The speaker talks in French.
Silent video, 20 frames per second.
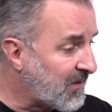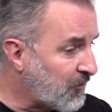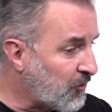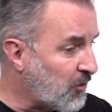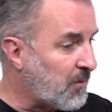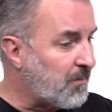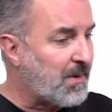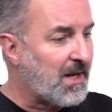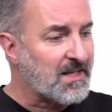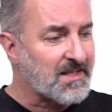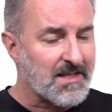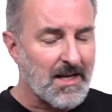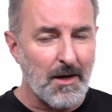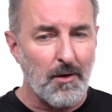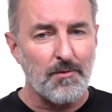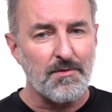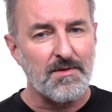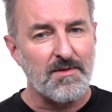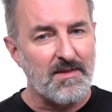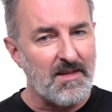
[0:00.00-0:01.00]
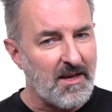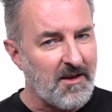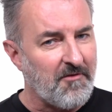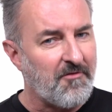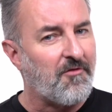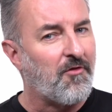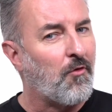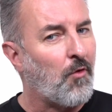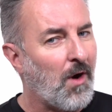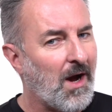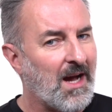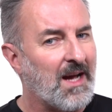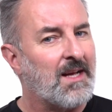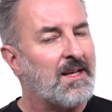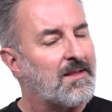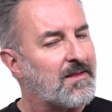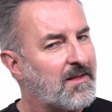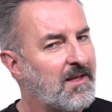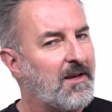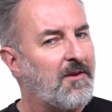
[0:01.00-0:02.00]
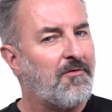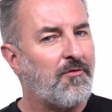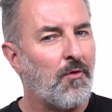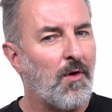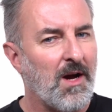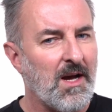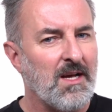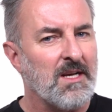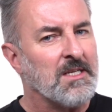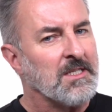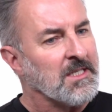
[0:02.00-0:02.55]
d'une place à l'autre, des fois, des fois,